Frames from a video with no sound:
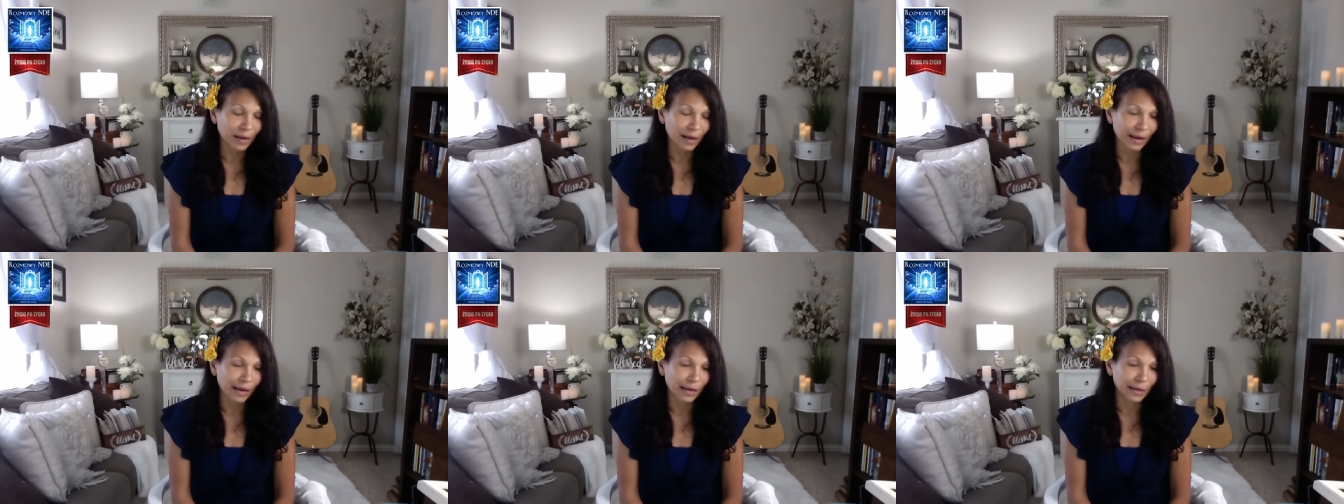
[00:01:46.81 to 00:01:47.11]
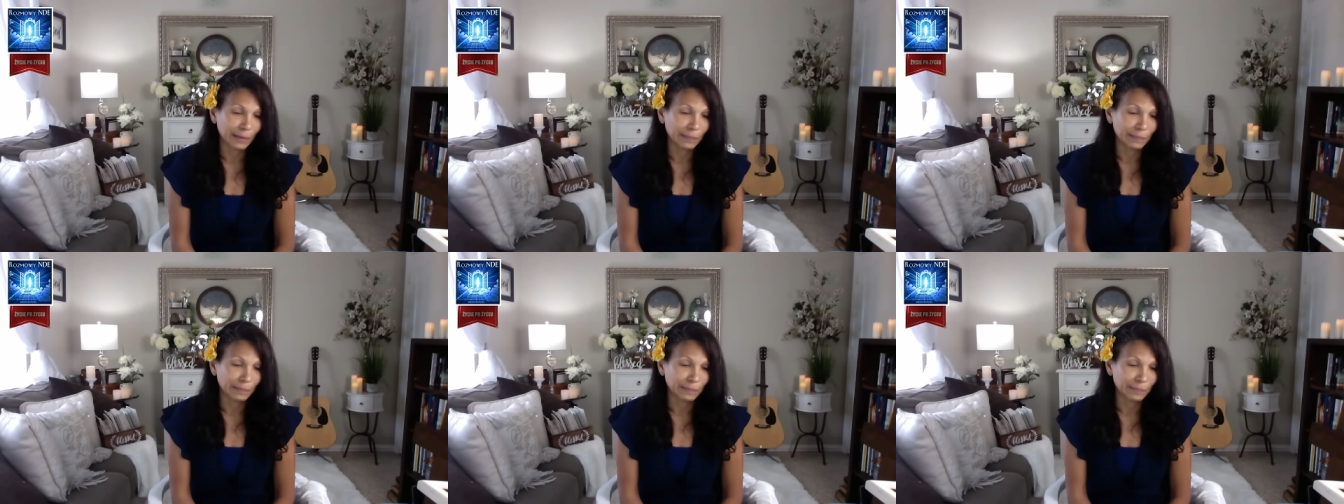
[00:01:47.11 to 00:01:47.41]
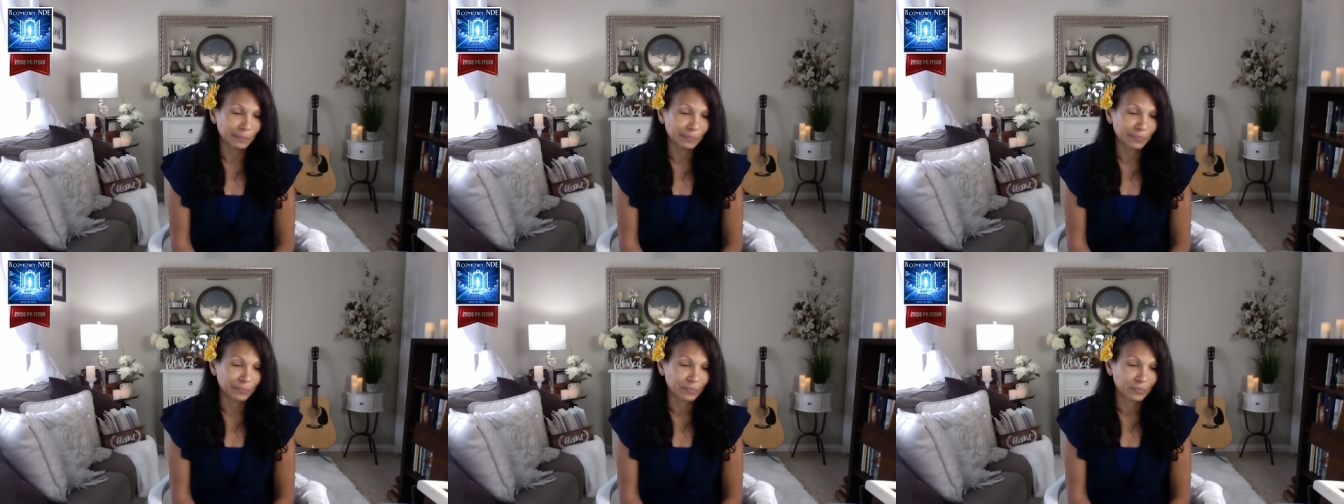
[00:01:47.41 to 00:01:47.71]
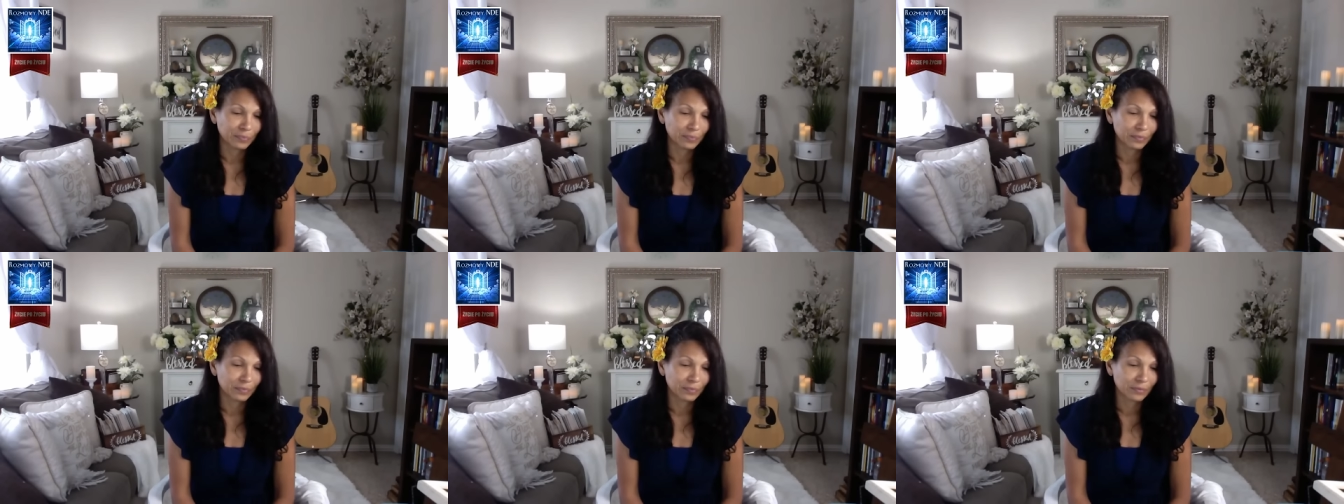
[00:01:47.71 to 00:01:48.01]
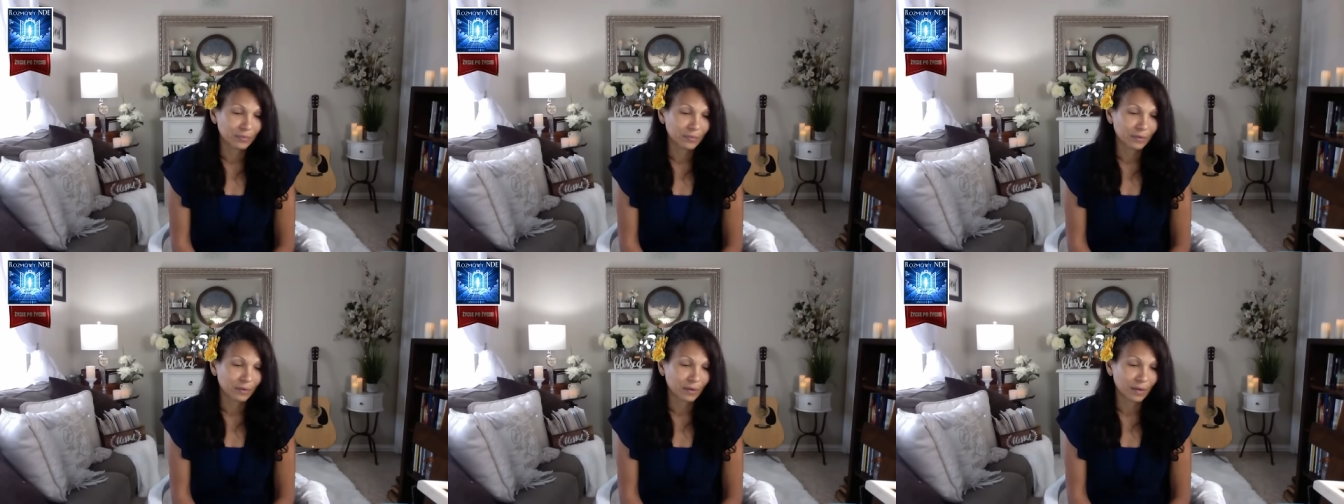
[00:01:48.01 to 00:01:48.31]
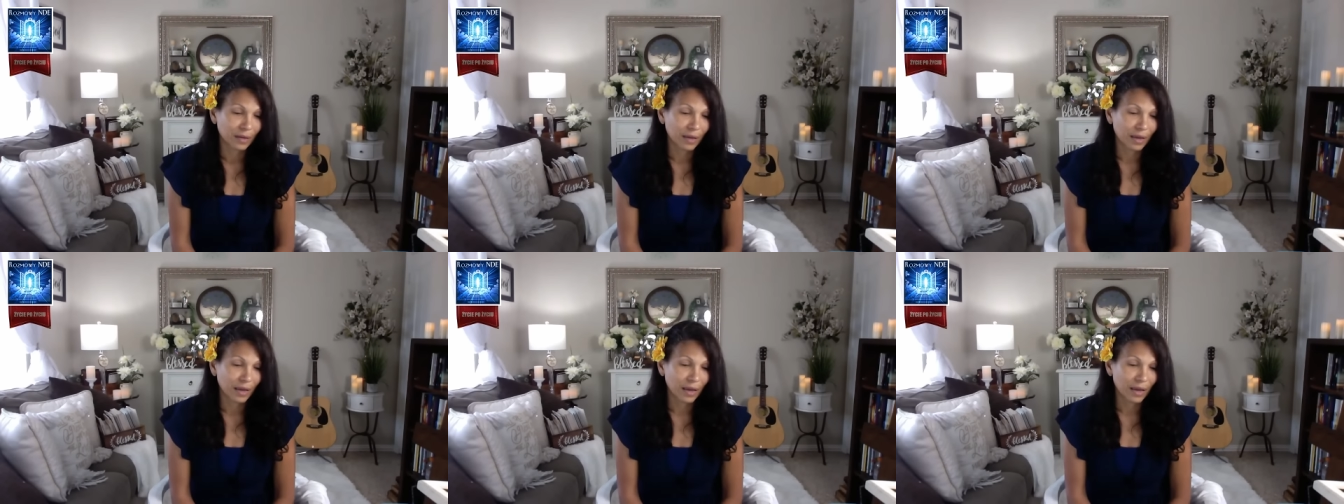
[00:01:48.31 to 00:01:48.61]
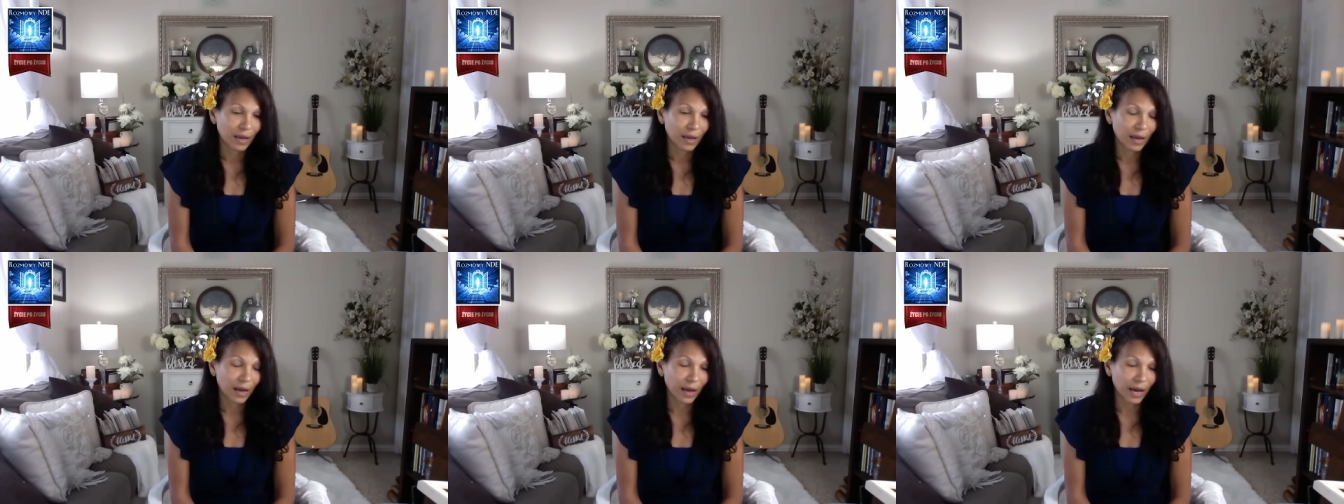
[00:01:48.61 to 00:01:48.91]
Um,
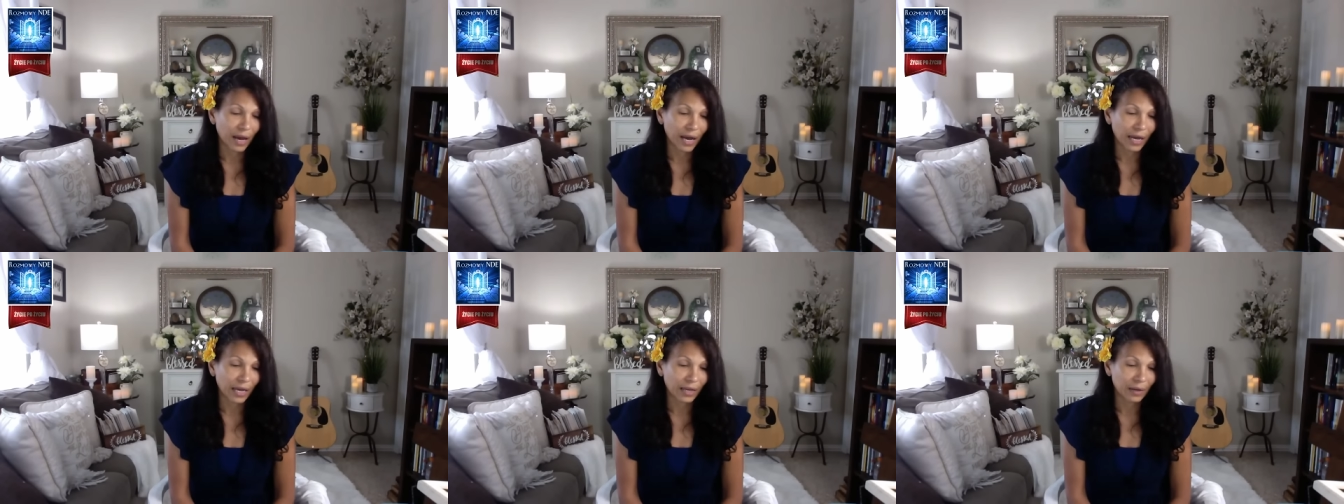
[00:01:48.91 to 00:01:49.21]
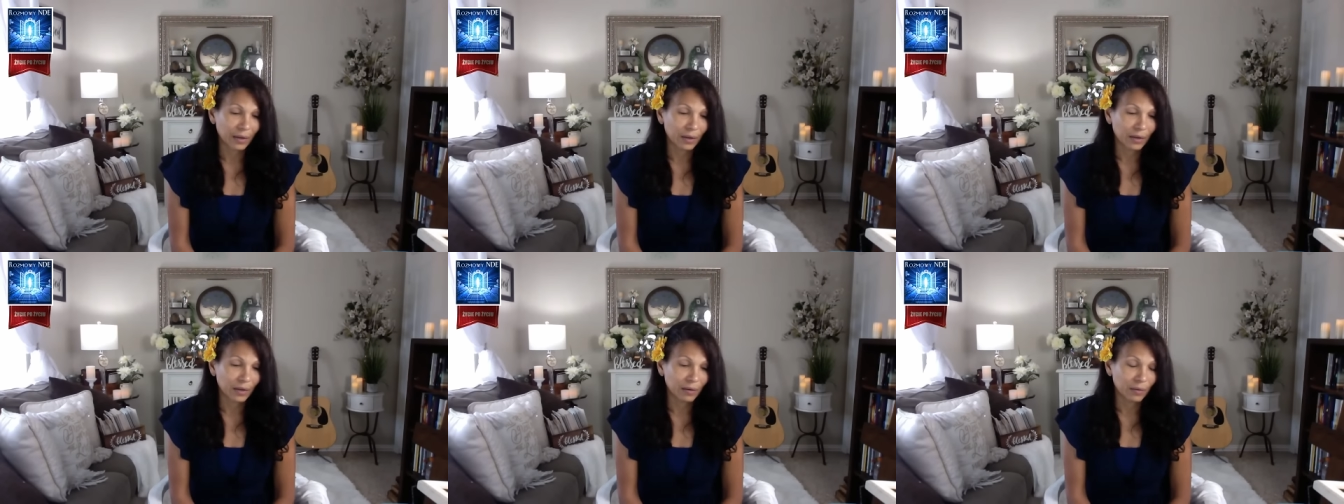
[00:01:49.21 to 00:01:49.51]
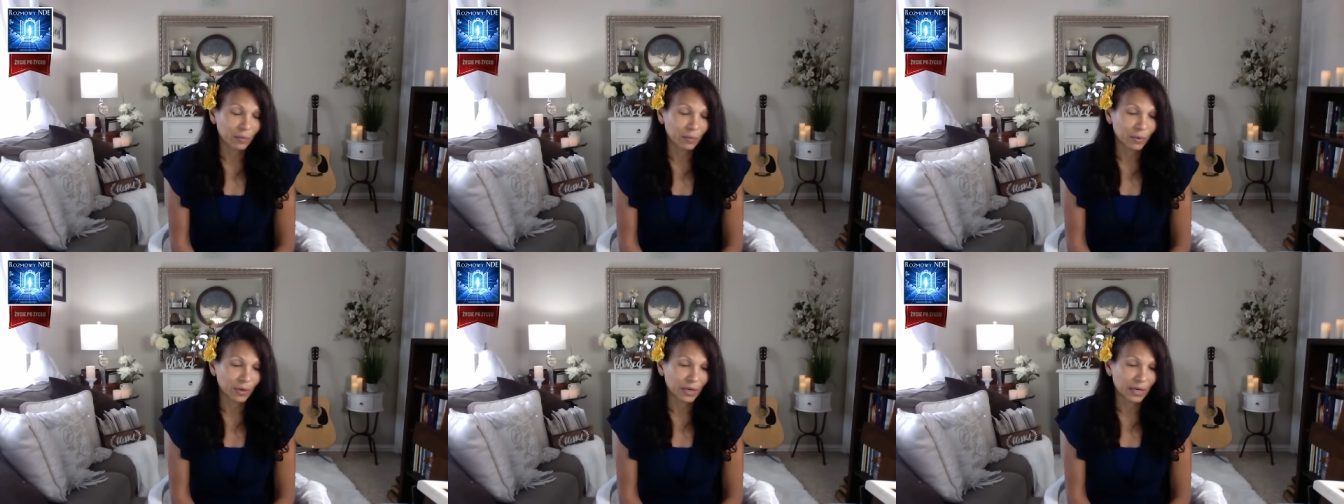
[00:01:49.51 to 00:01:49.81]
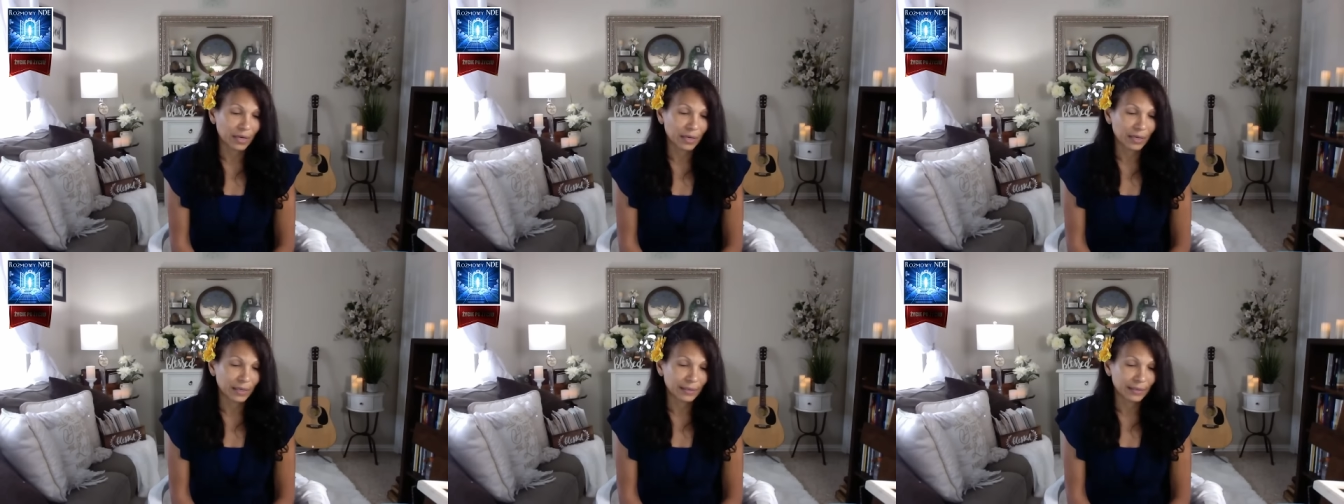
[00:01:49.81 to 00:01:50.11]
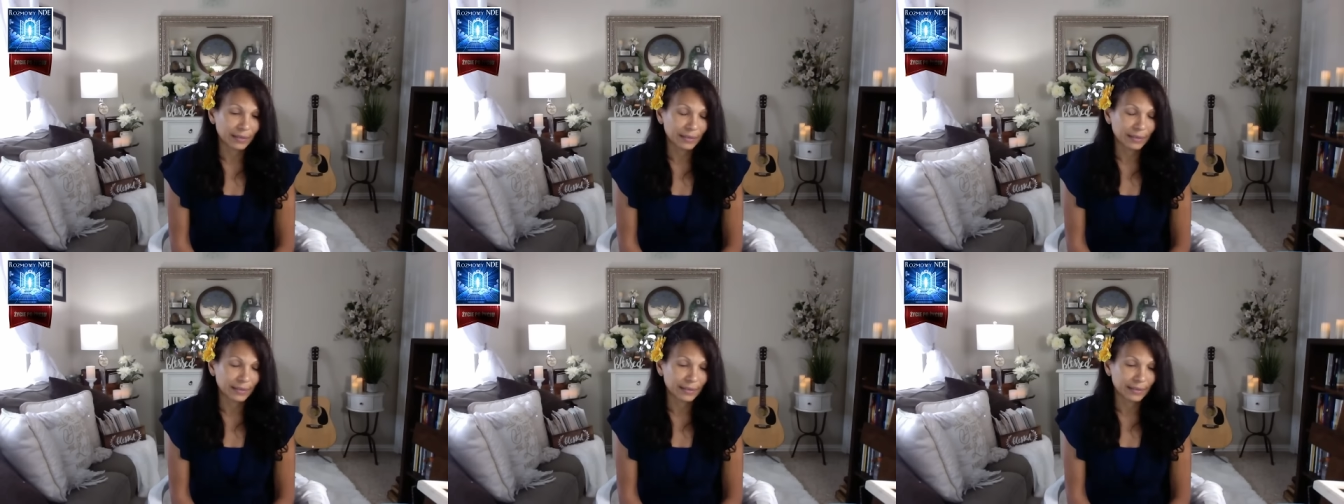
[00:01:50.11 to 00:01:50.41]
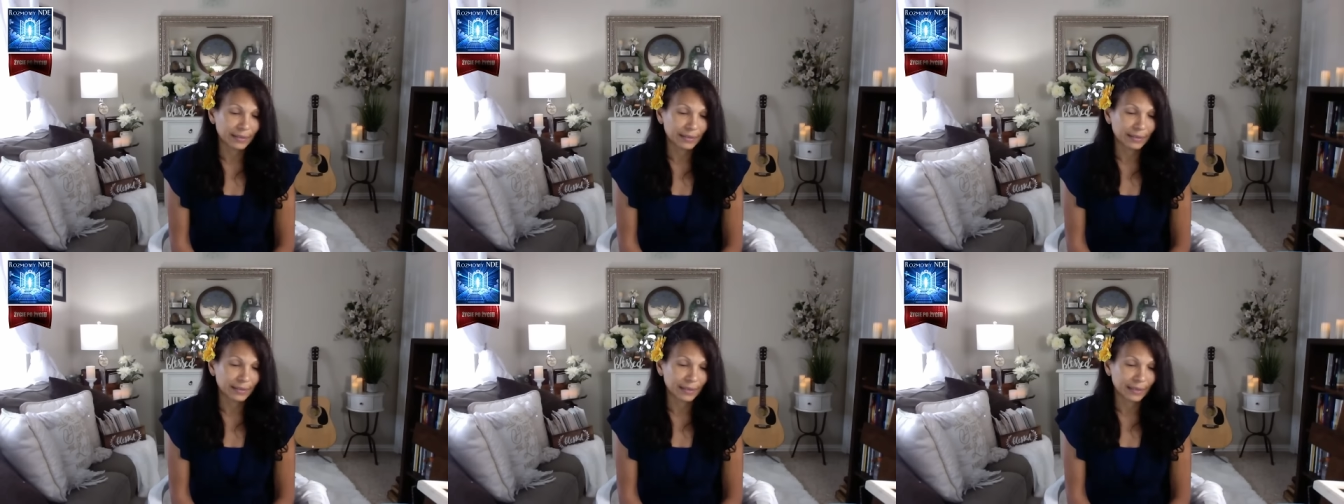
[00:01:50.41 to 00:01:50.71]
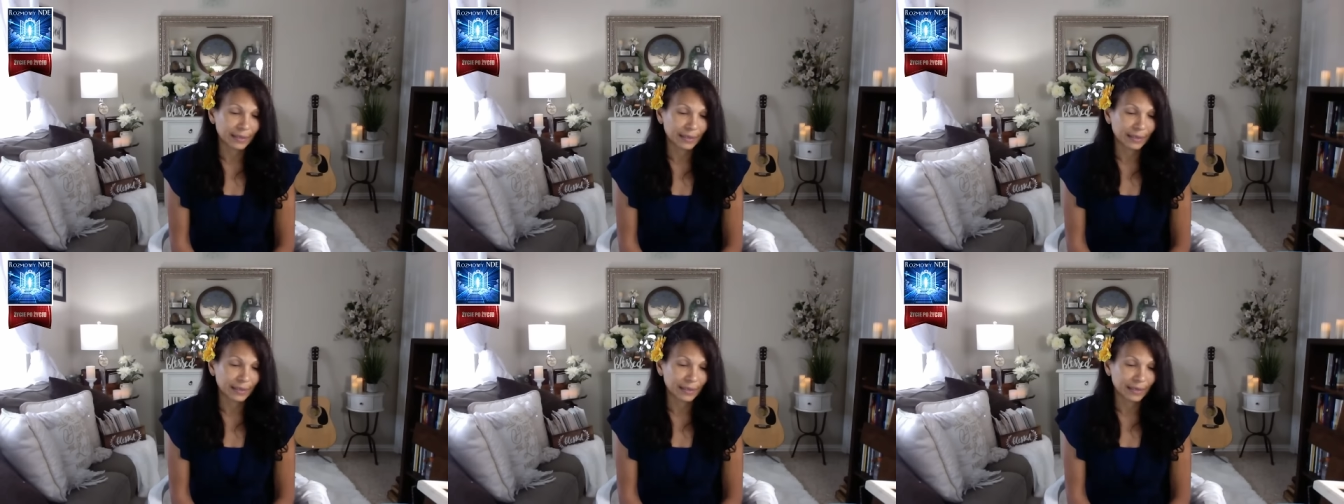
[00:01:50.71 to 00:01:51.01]
Byłam na moim
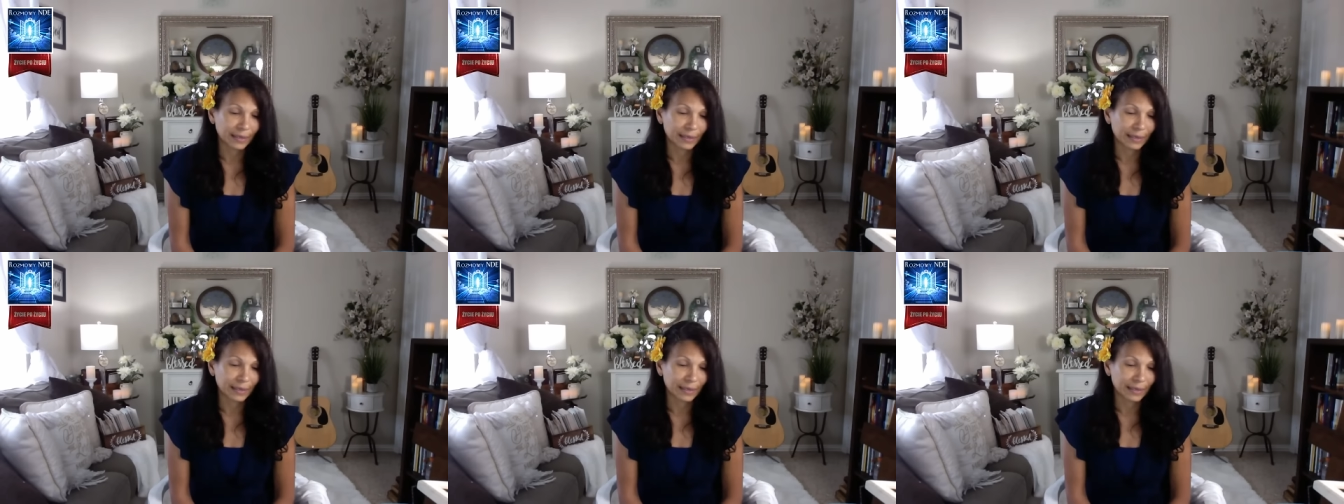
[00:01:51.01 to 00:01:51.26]
podwórku